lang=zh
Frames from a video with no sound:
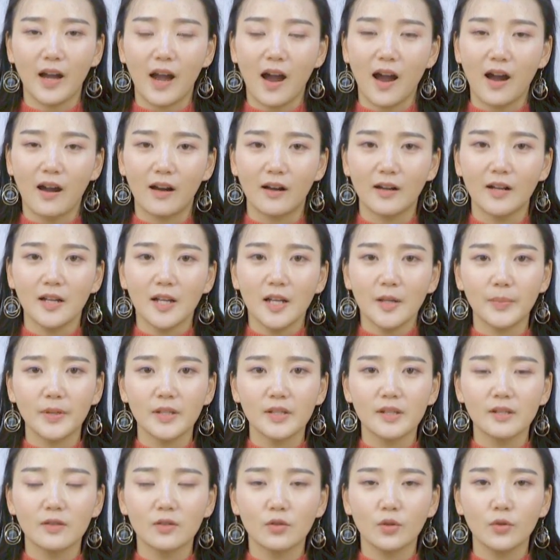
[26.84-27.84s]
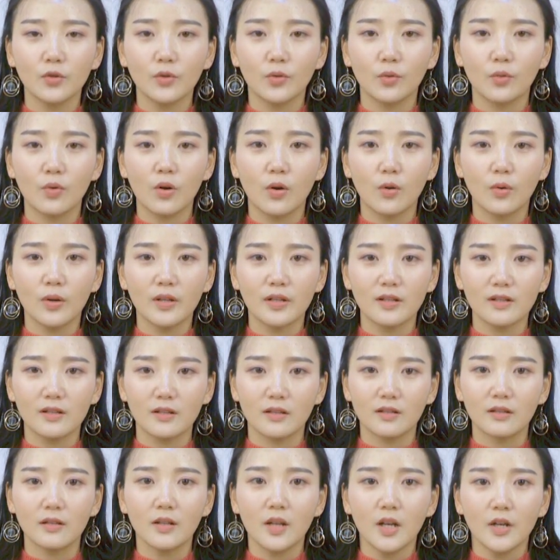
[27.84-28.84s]
二，毕竟都有过婚
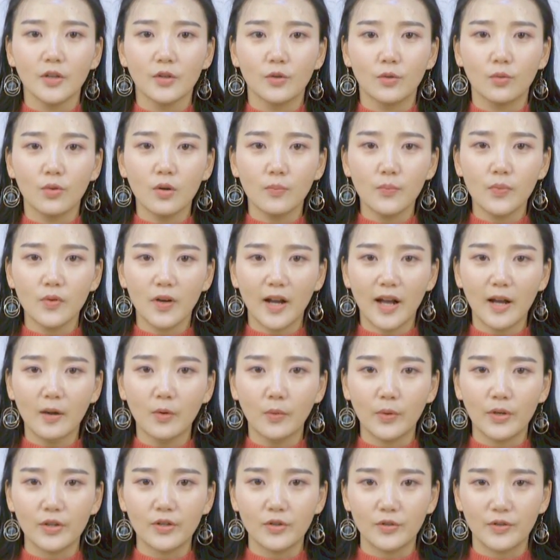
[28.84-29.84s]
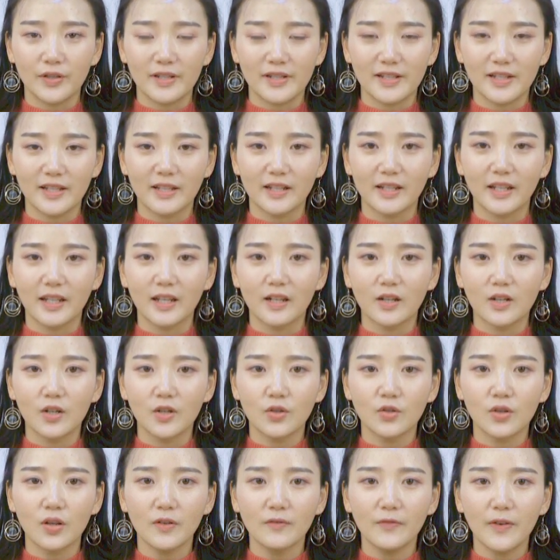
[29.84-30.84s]
史，有过不堪回首的经历，
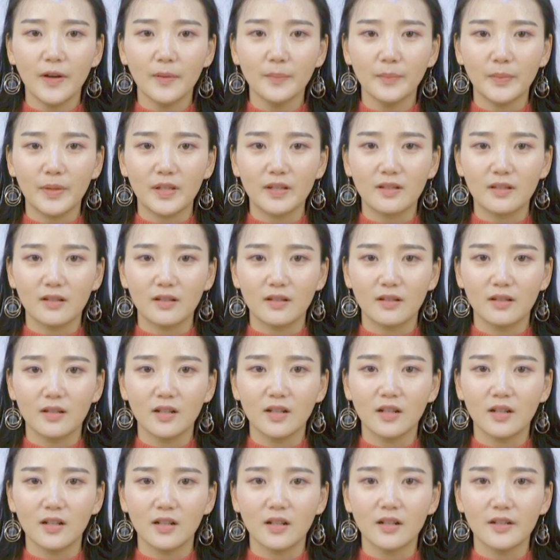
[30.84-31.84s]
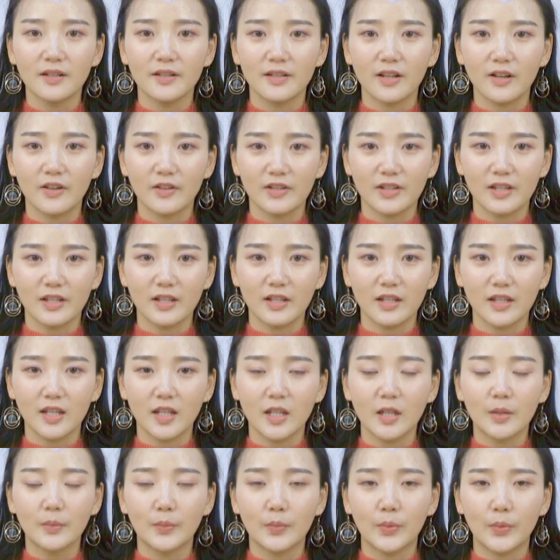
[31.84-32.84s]
双方彼此隔阂，小心翼
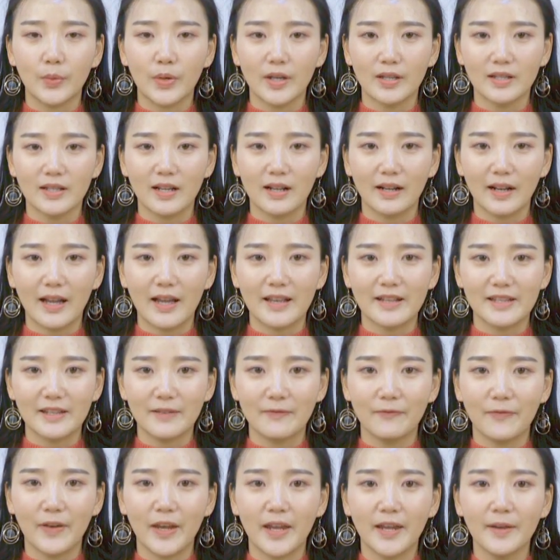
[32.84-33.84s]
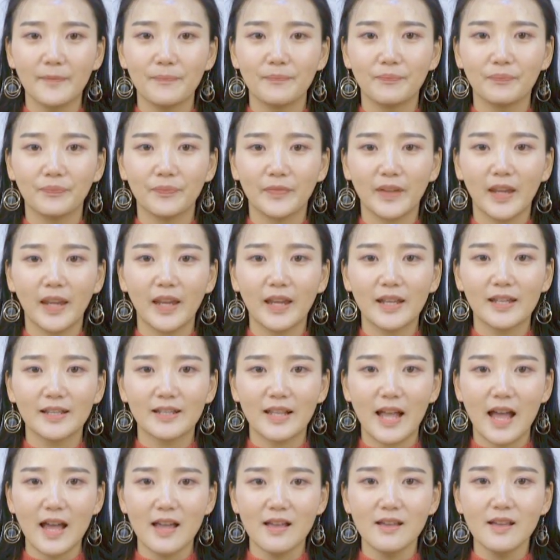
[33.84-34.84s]
翼，不愿敞开心扉。
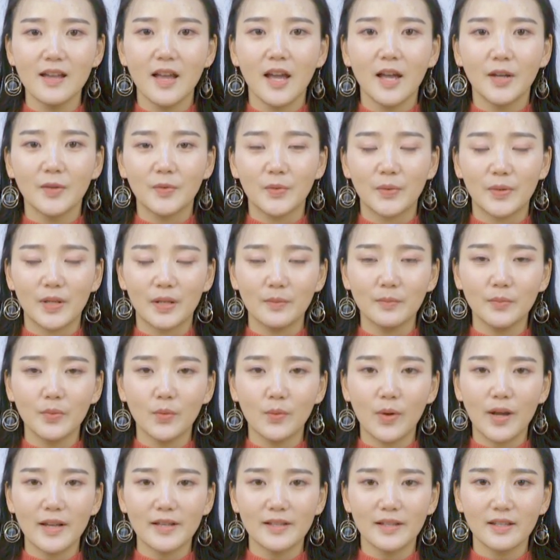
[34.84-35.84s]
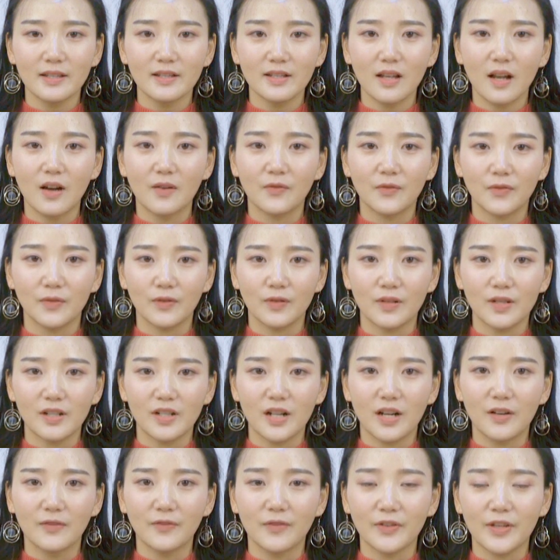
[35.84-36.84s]
三，女人不关心丈夫，
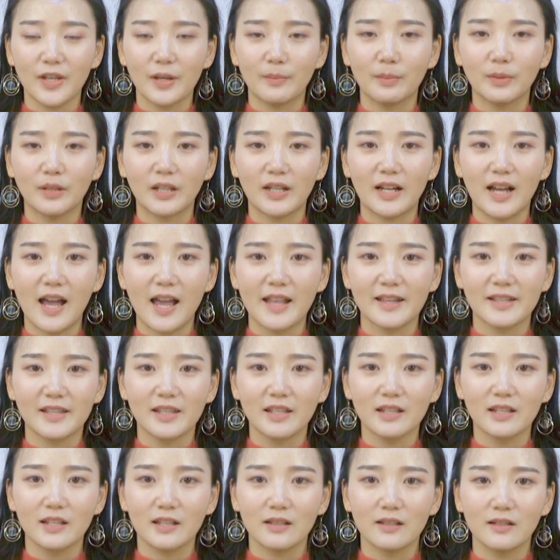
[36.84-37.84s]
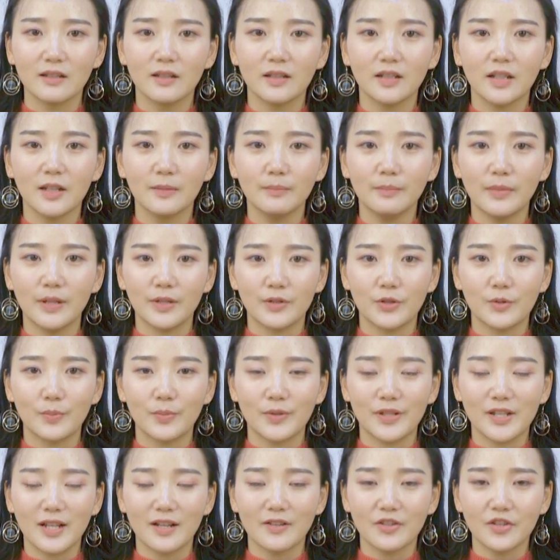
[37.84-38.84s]
丈夫也不疼爱妻子，根本就
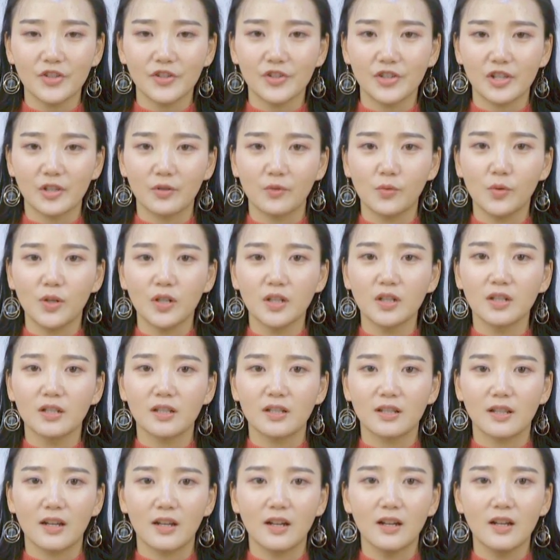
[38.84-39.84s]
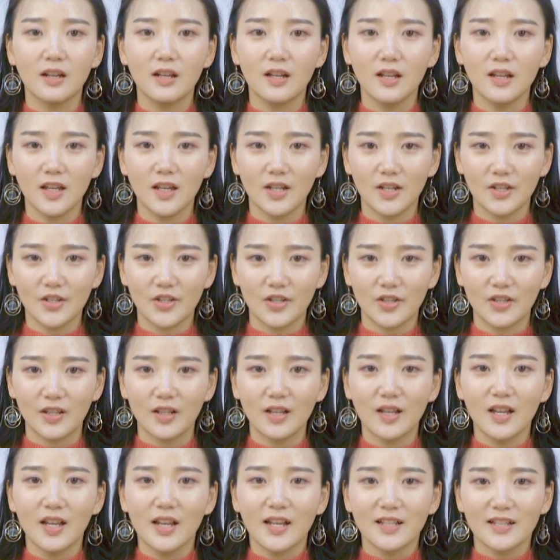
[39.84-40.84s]
不像正经过日子的。四，
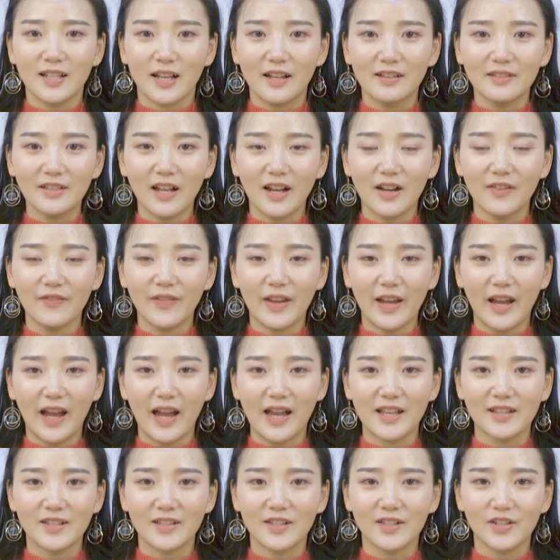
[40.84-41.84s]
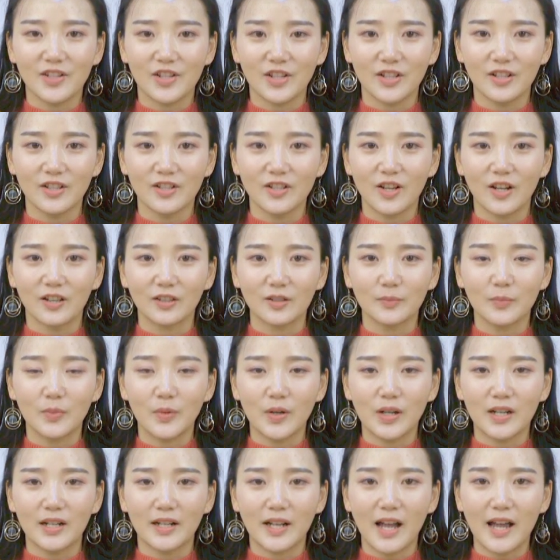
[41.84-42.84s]
常常为孩子的事吵得
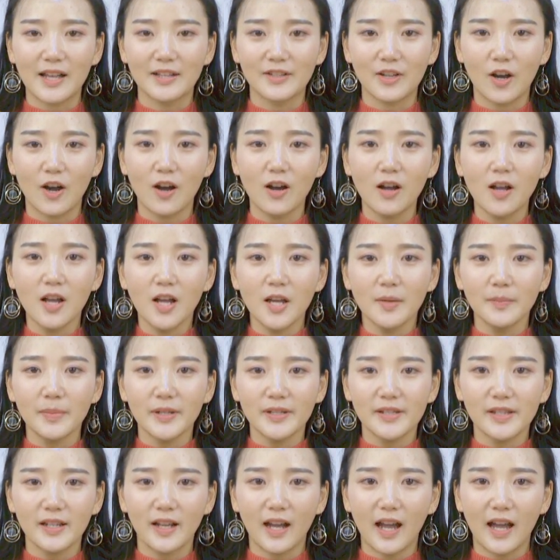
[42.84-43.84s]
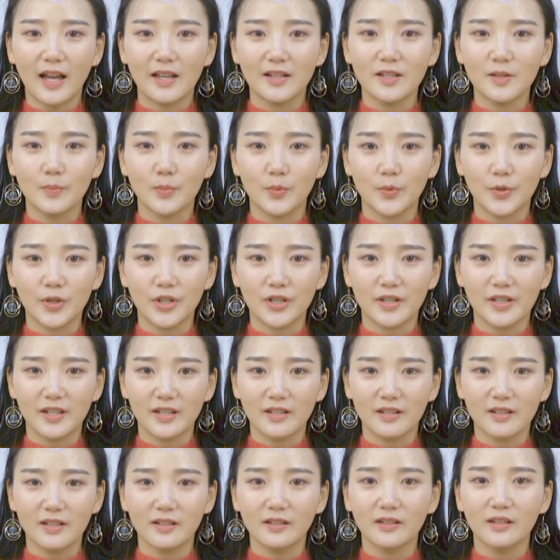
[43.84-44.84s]
不可开交，毕竟孩子不是
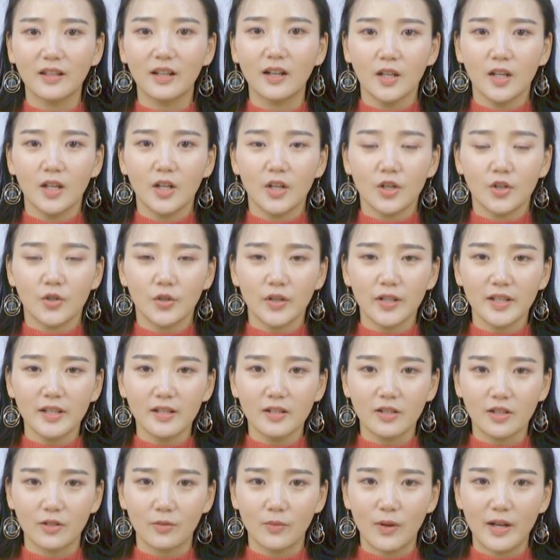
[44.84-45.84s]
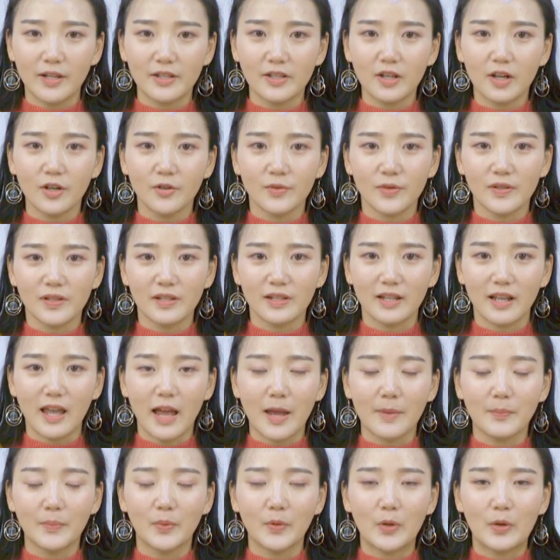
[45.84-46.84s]
亲生的，所以使唤教训起
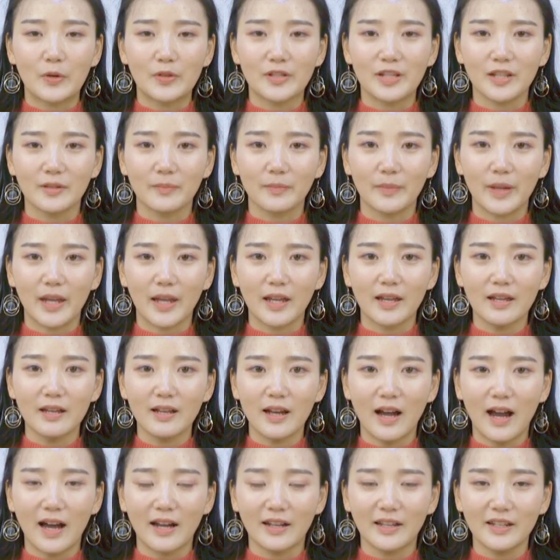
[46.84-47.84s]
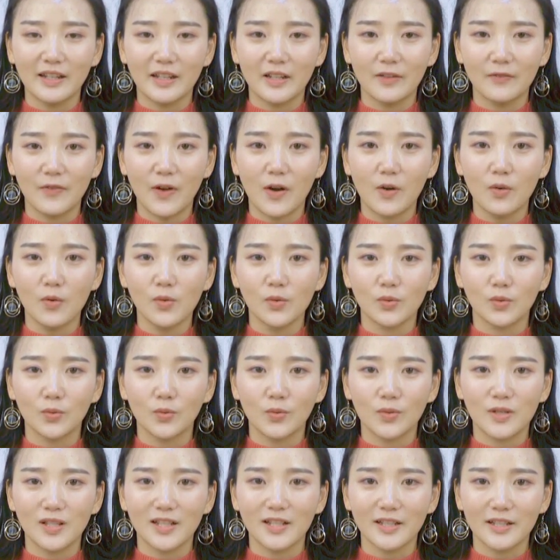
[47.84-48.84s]
来不留情面，而另一方护
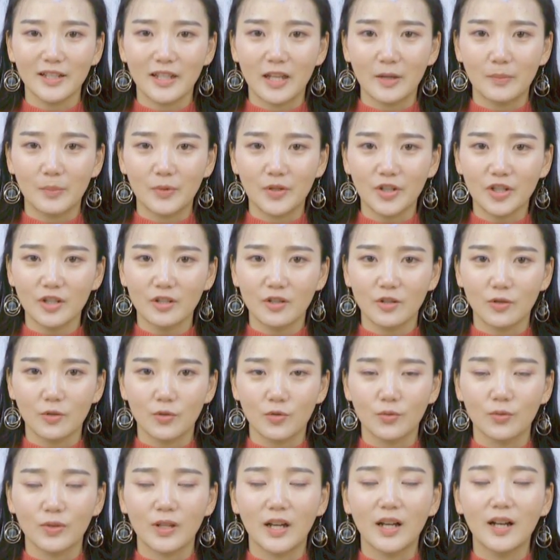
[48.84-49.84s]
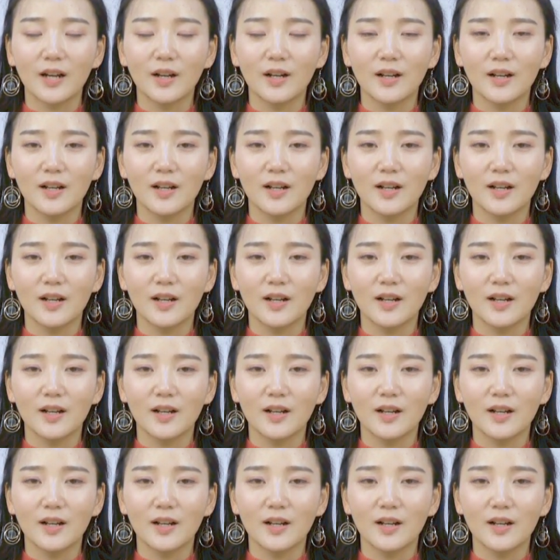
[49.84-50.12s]
犊子也不是吃素的。